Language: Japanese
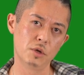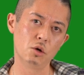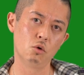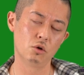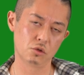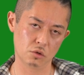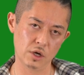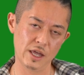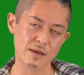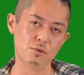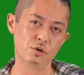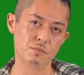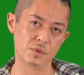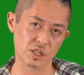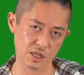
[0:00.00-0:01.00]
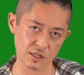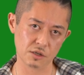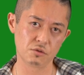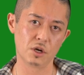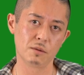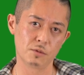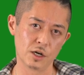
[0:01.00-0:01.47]
ベイホールとかヘブンみたいな
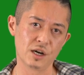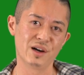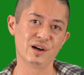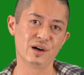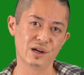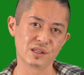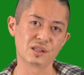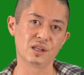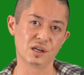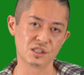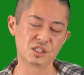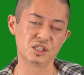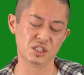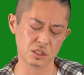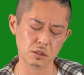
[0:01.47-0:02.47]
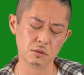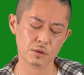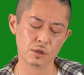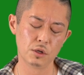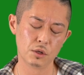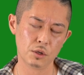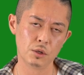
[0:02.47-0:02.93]
クラブがあった地、
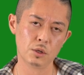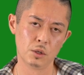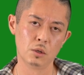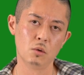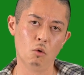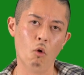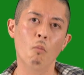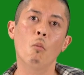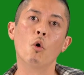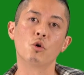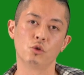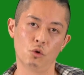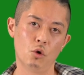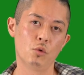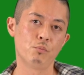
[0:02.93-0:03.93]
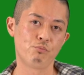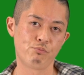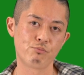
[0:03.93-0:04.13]
本木の。